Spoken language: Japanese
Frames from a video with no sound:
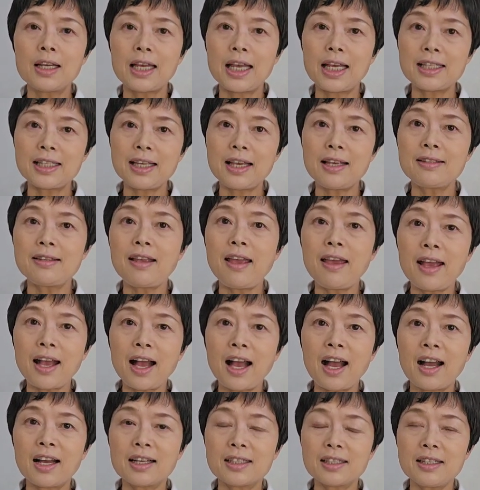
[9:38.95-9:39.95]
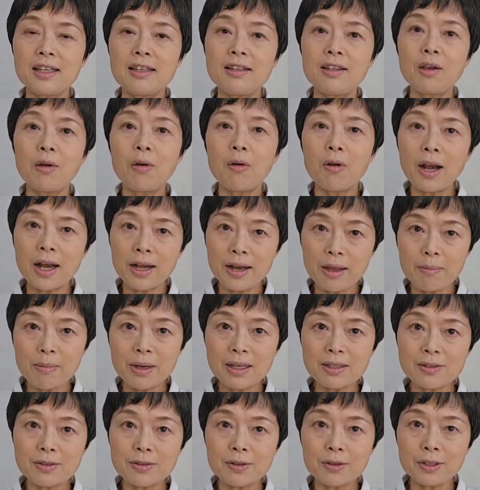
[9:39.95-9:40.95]
先生が知っておられま
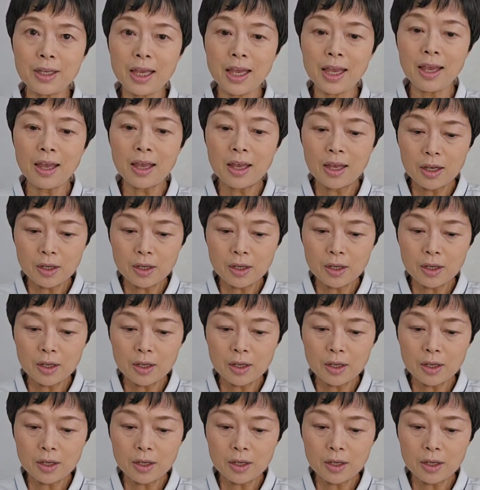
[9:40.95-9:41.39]
すので、